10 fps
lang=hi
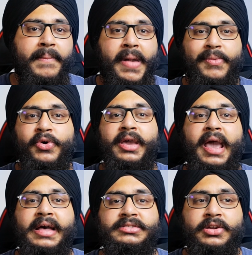मैं आपको एक
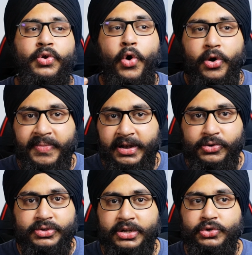एज अ नॉर्मल
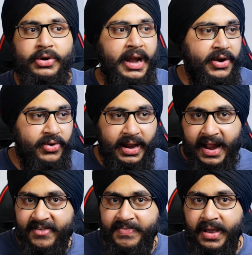यूज़र जो डे टू डे
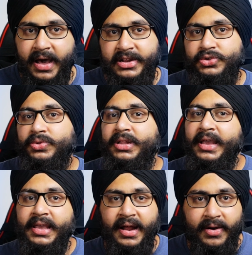लाइफ में गाने सुनता
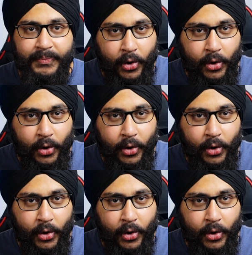है या